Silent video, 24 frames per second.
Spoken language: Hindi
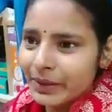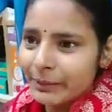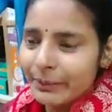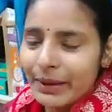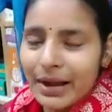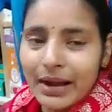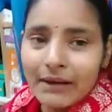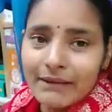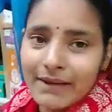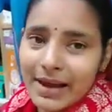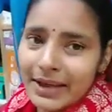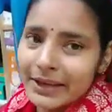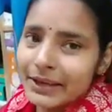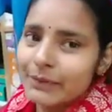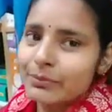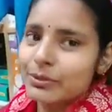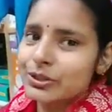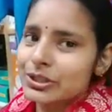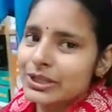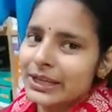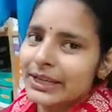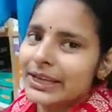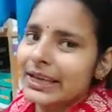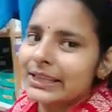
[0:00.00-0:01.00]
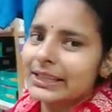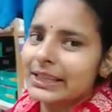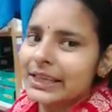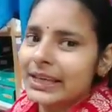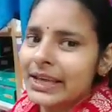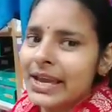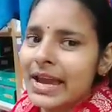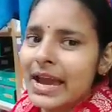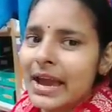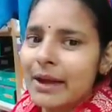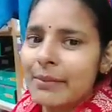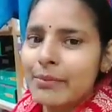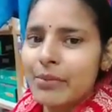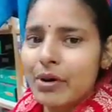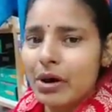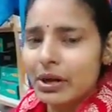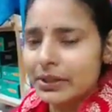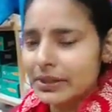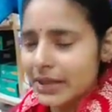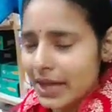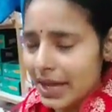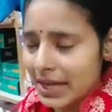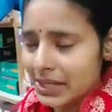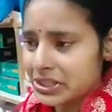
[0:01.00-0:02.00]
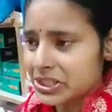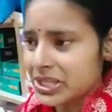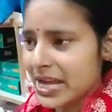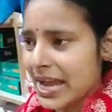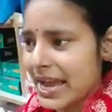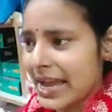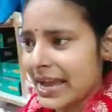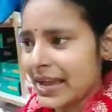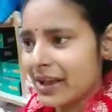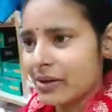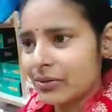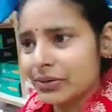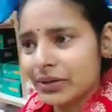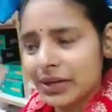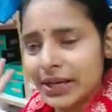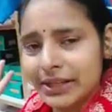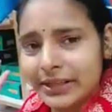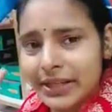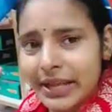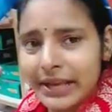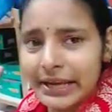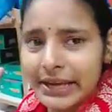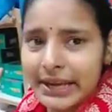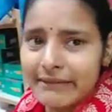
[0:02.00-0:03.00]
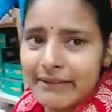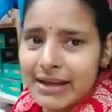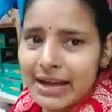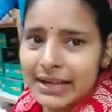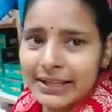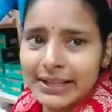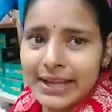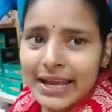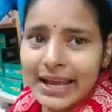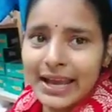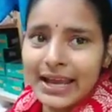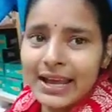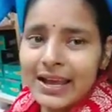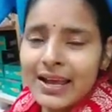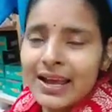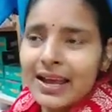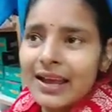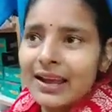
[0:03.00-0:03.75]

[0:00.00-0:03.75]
भगवान ने मुझे ये दी है बहुत अच्छा है उनका धन्यवाद है